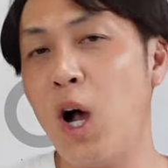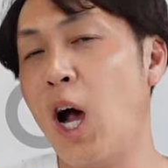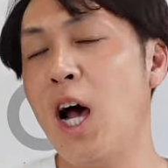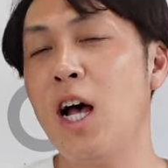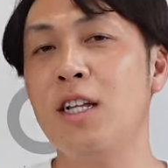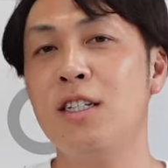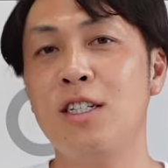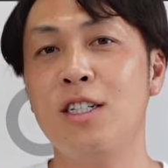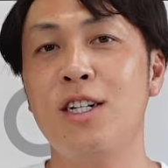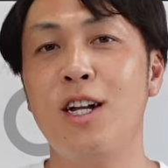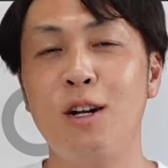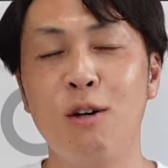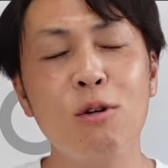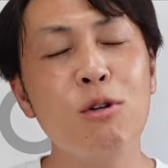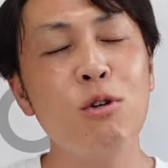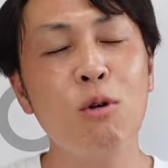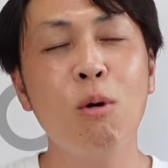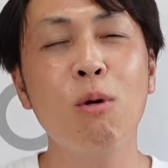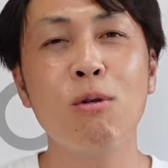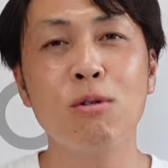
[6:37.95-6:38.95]
感じれ
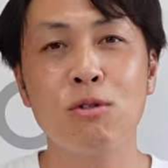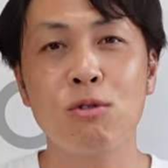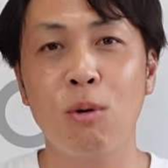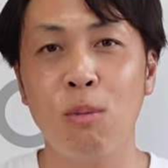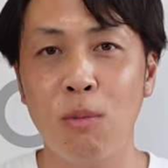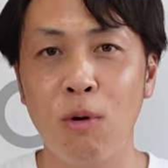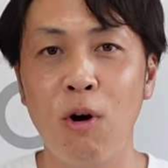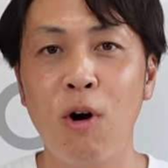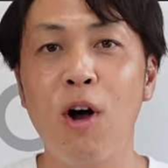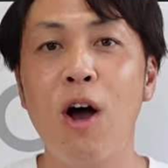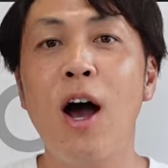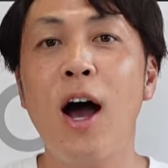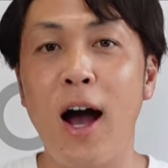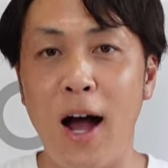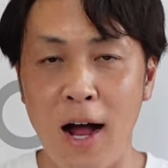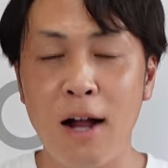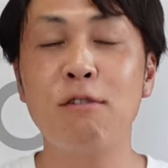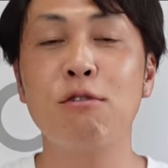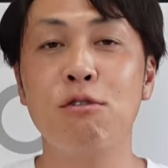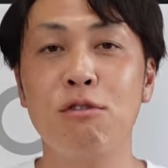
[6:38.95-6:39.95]
る要素も
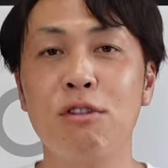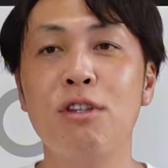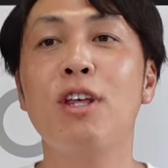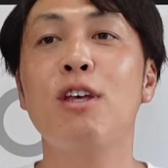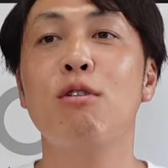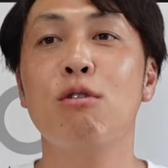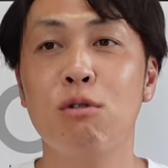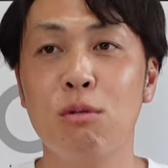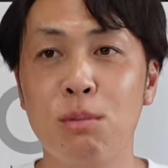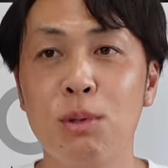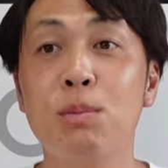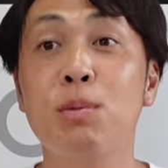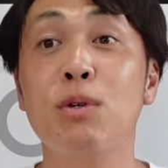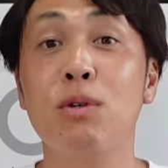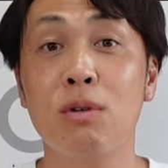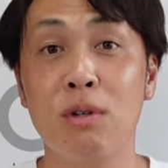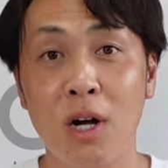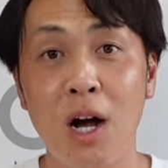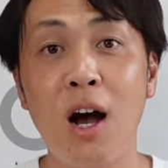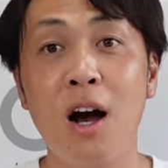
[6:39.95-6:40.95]
あるっていう部
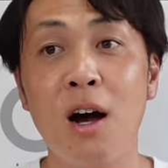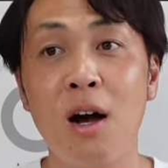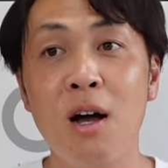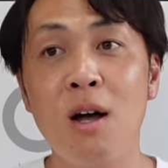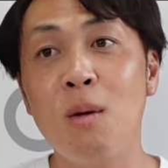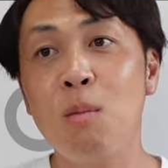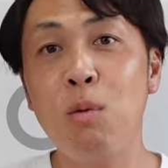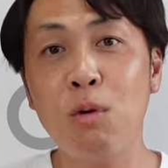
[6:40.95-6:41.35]
分が、